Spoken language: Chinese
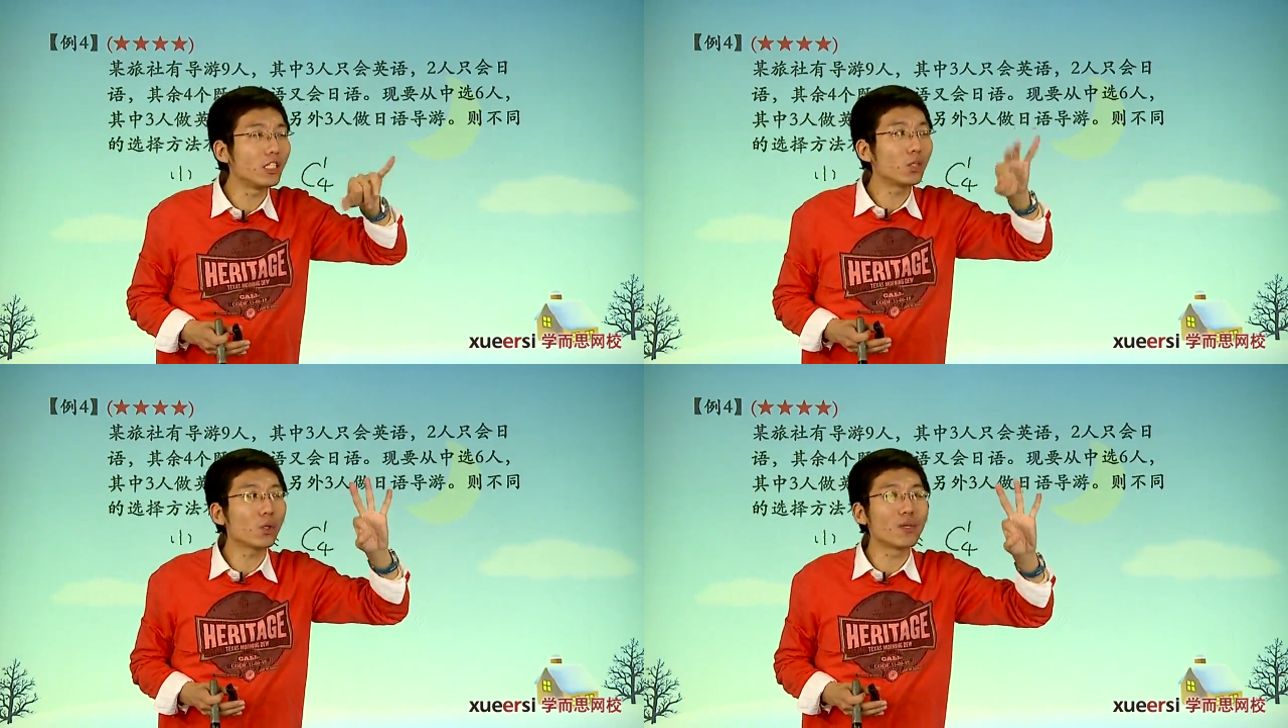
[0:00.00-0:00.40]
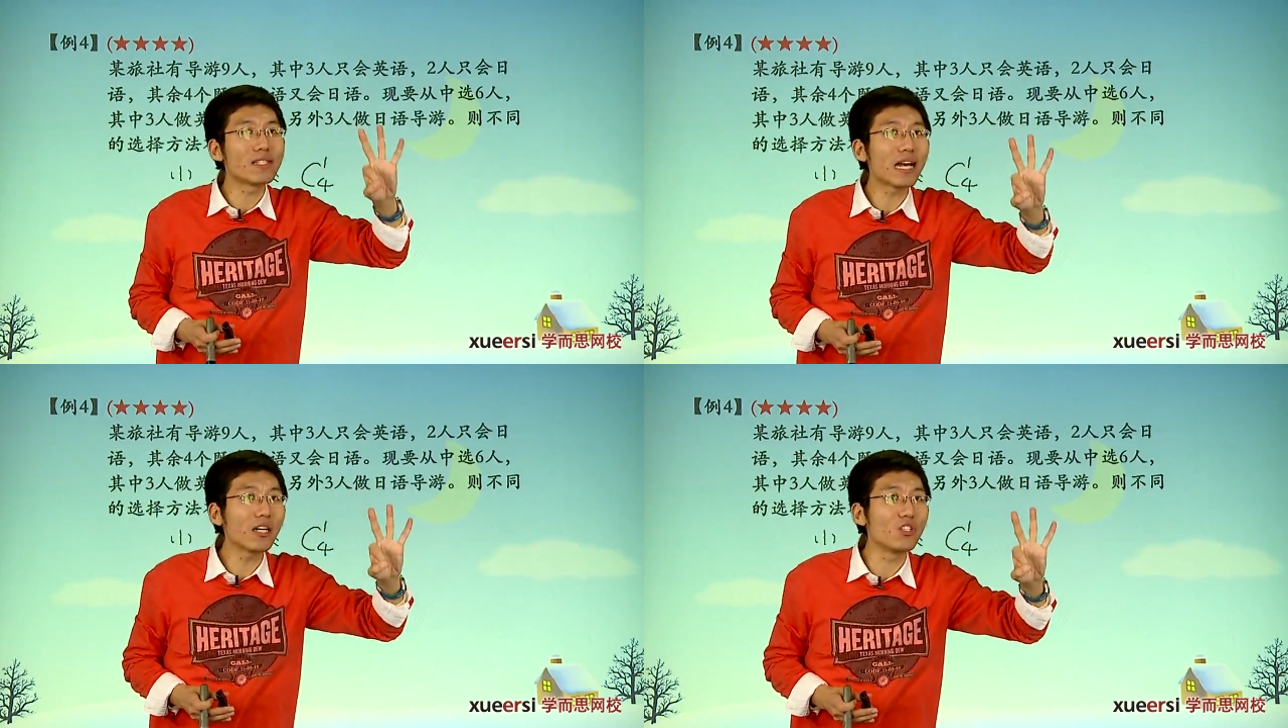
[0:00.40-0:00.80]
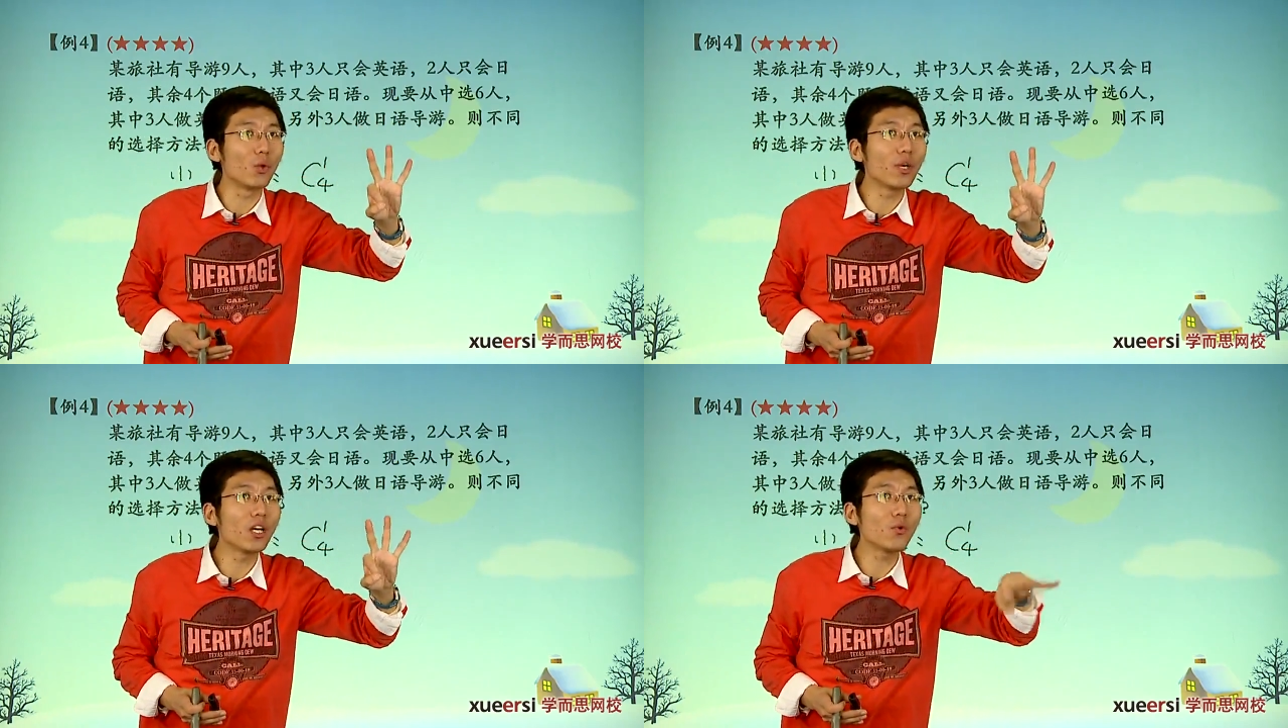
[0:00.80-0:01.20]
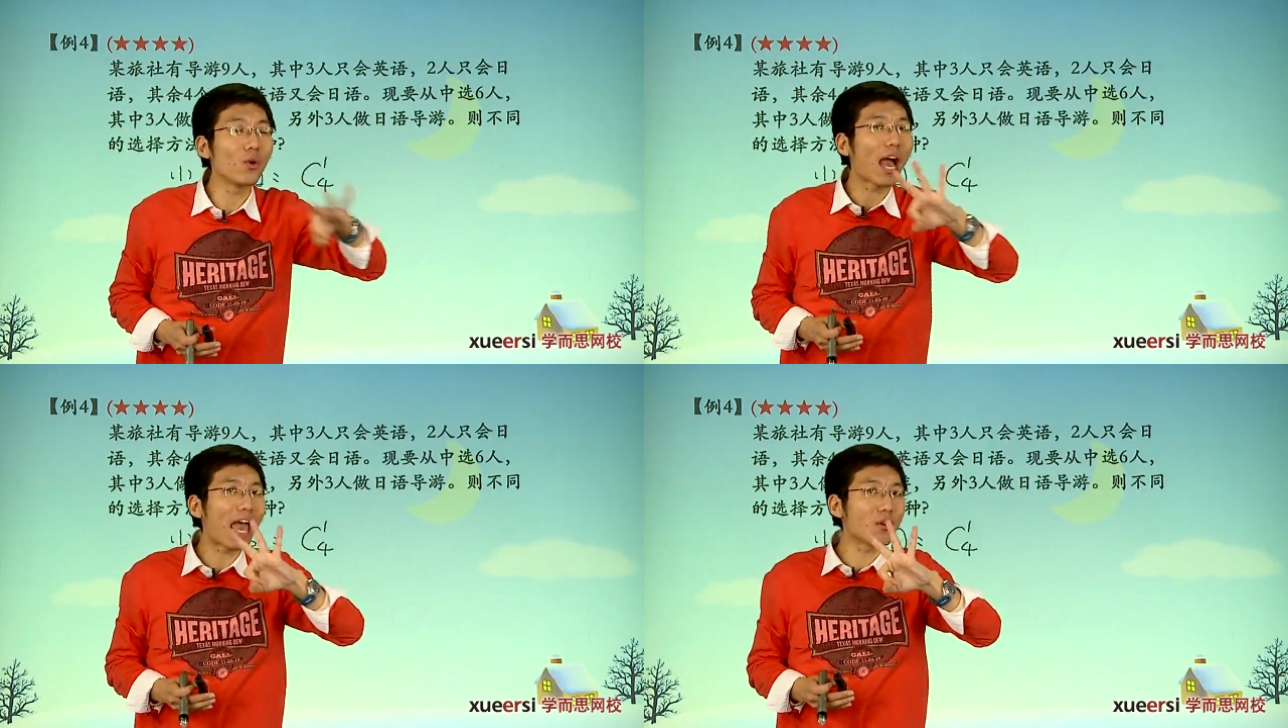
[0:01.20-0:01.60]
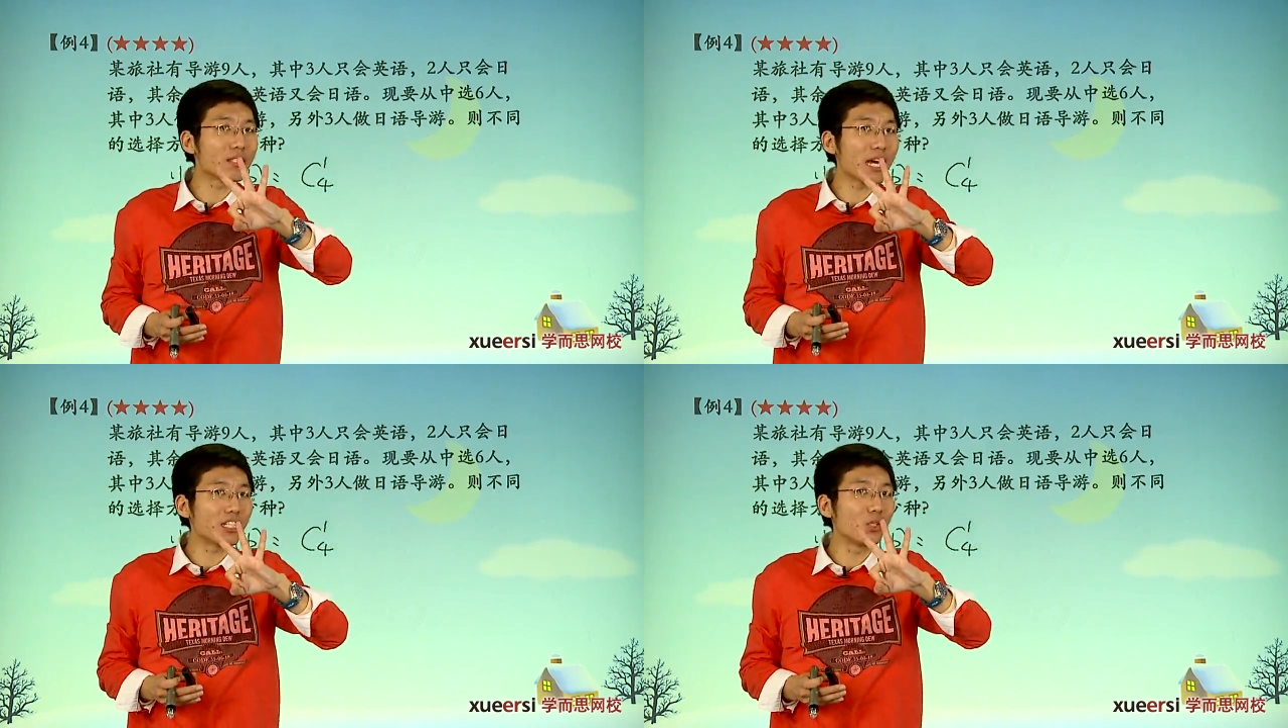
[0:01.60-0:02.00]
其中有三个只会英语，还有
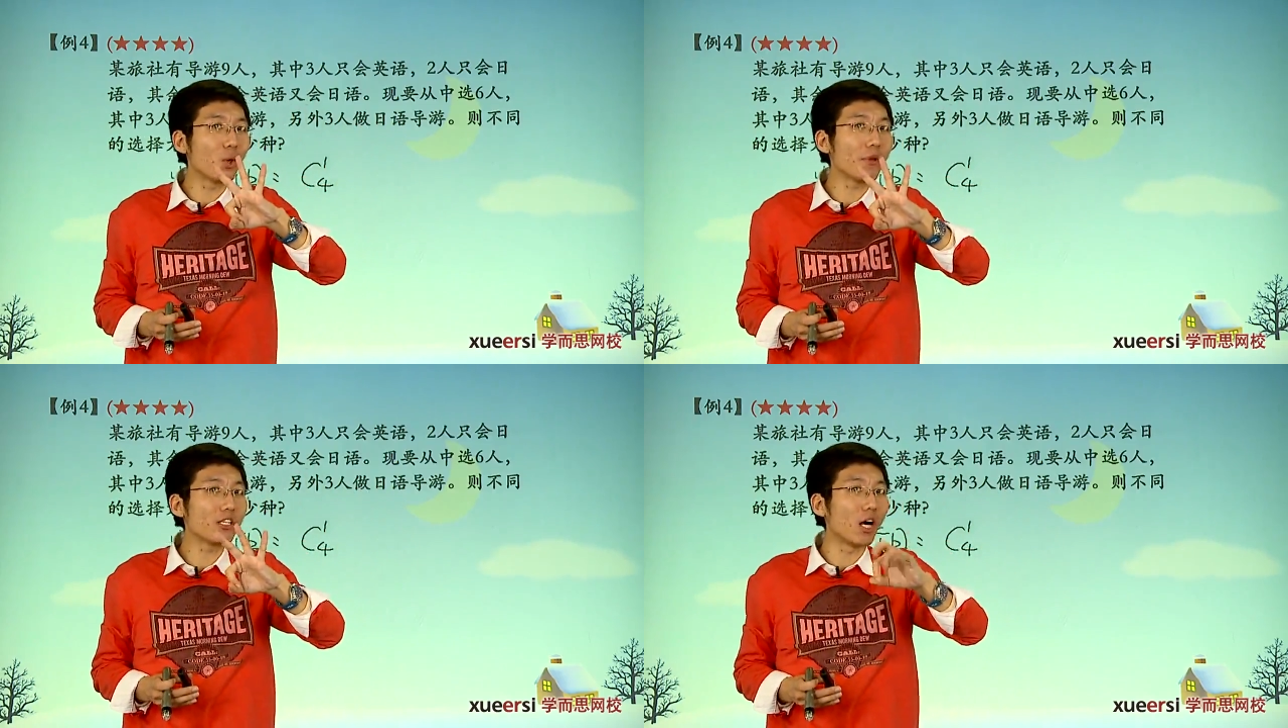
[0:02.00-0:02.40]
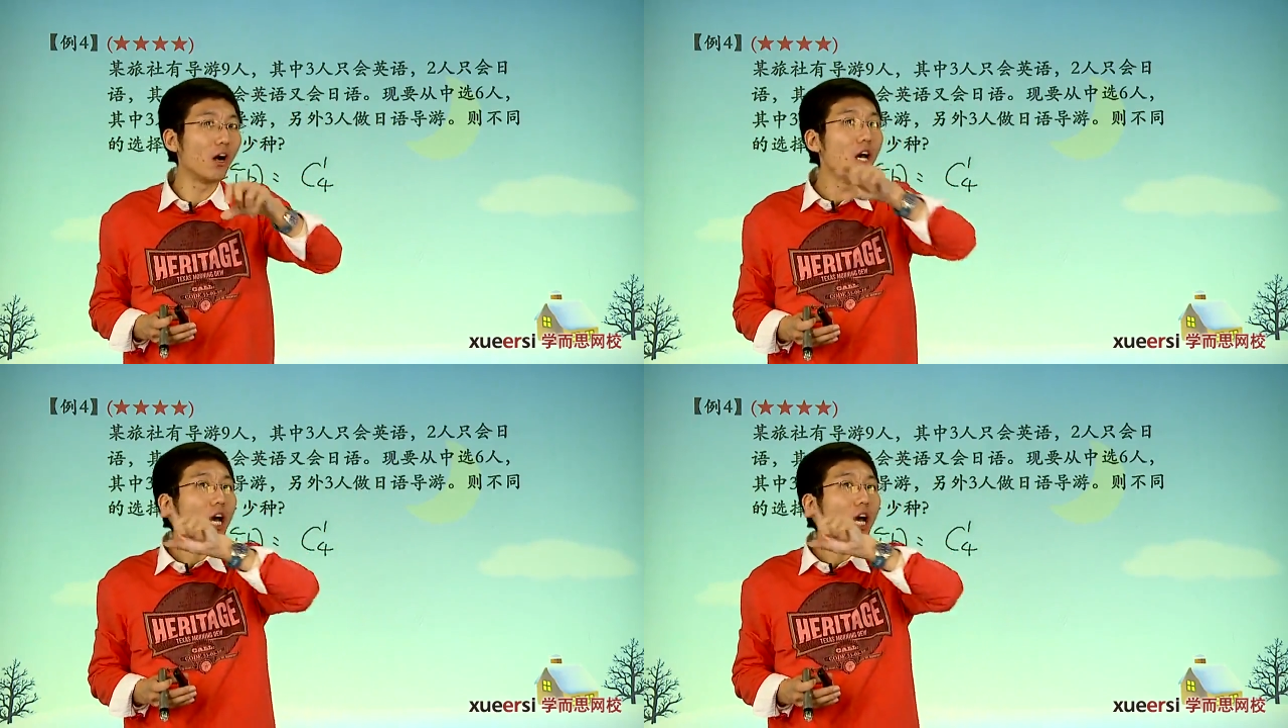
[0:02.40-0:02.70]
三个是多面手，